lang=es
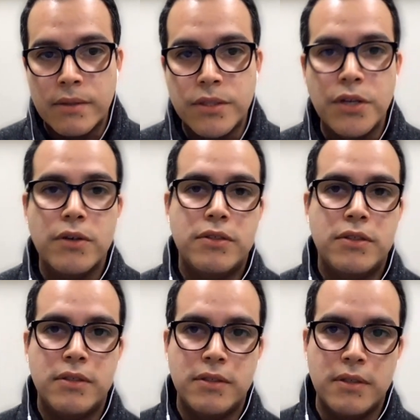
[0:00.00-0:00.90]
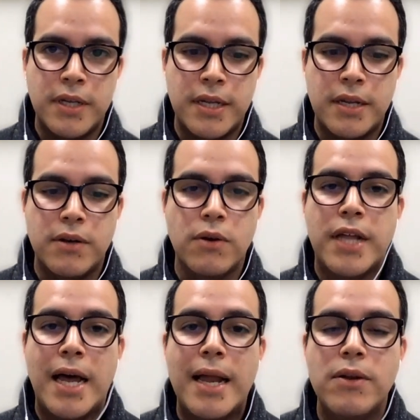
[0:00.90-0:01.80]
Dios
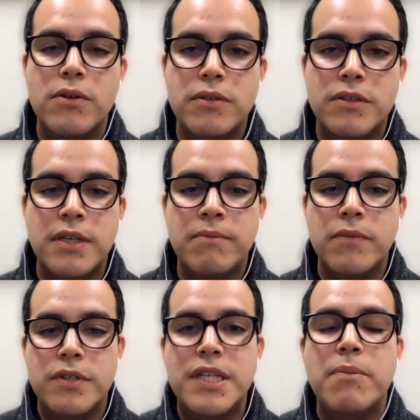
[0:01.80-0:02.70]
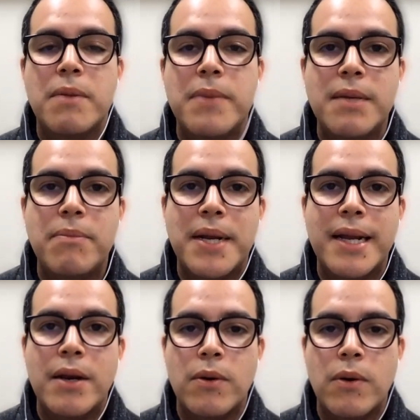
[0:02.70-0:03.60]
nos da algo simplemente
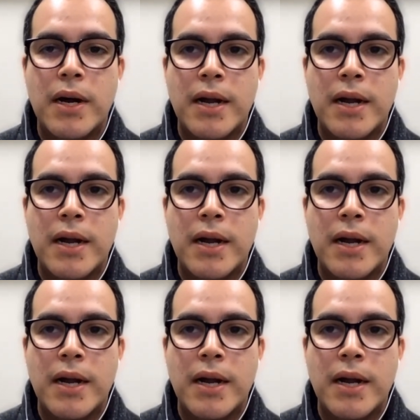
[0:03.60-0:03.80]
para que lo